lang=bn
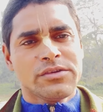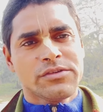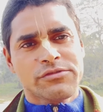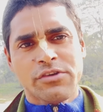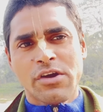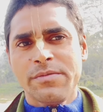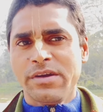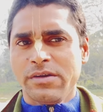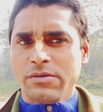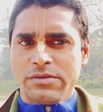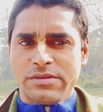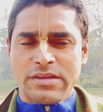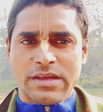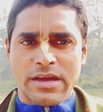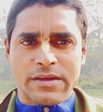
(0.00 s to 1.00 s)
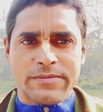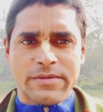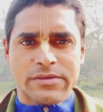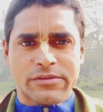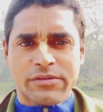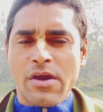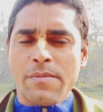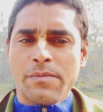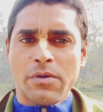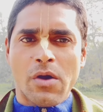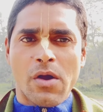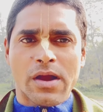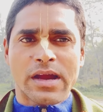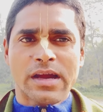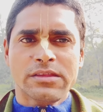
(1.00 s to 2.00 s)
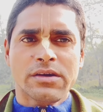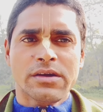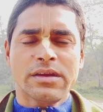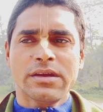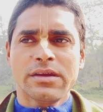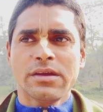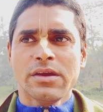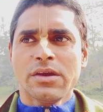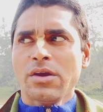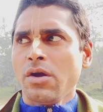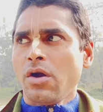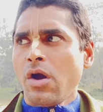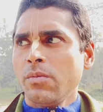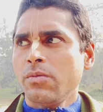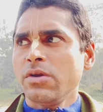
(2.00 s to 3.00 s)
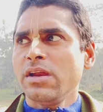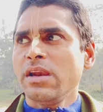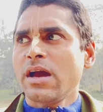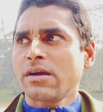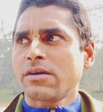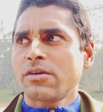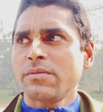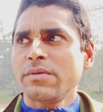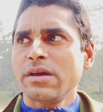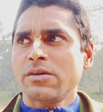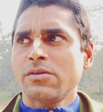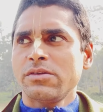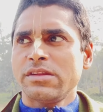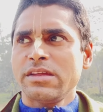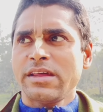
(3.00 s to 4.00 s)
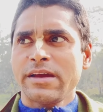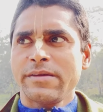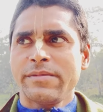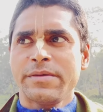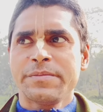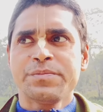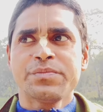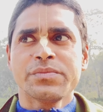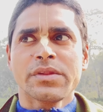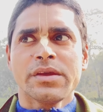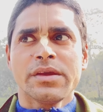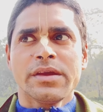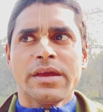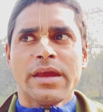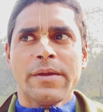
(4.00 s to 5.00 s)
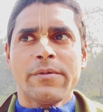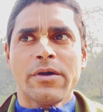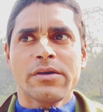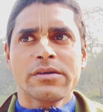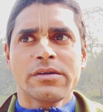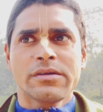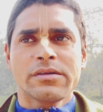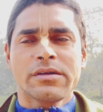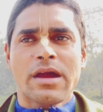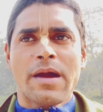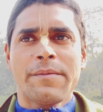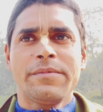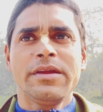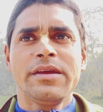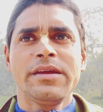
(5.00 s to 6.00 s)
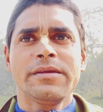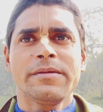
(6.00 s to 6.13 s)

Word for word: সবে করতে থাকবে সব অকাতরে অবলীলাক্রমে করতে থাকবে এবং আপনি